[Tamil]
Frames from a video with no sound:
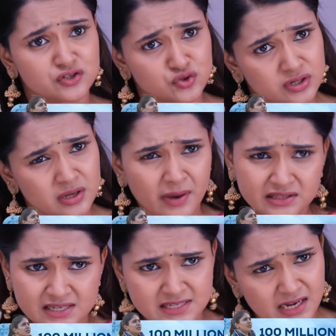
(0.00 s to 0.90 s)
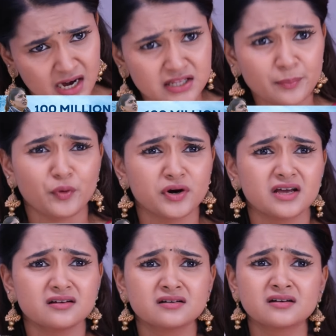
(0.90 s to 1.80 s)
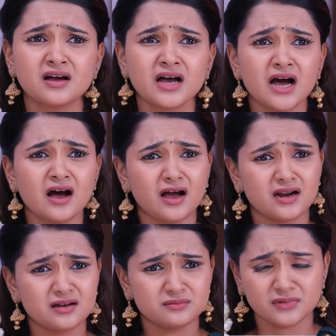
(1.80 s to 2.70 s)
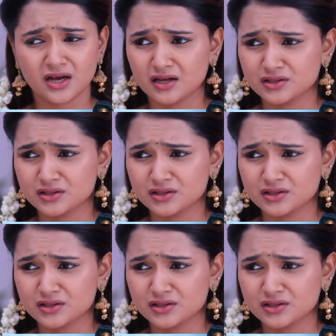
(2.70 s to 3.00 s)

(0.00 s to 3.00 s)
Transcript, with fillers: நீங்க சொல்ற மாதிரி தான் செய்யலான்னு போனேன் ஆனா